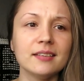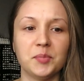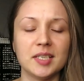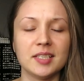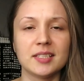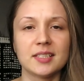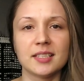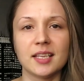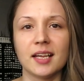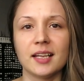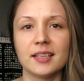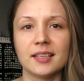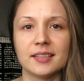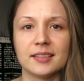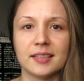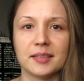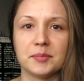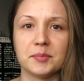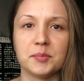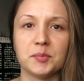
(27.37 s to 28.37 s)
перестала
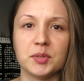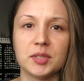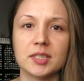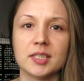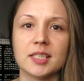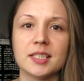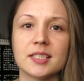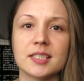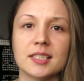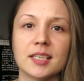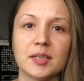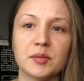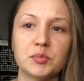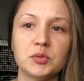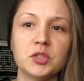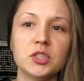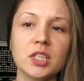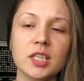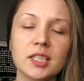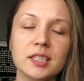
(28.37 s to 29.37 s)
там писать
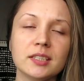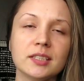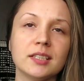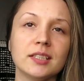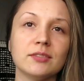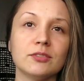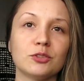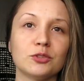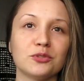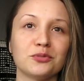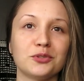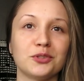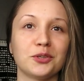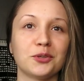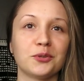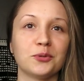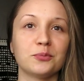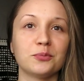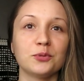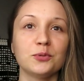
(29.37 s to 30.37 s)
сообщения и все в
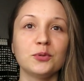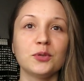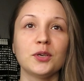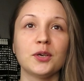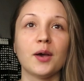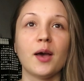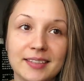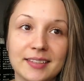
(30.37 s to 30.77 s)
таком духе.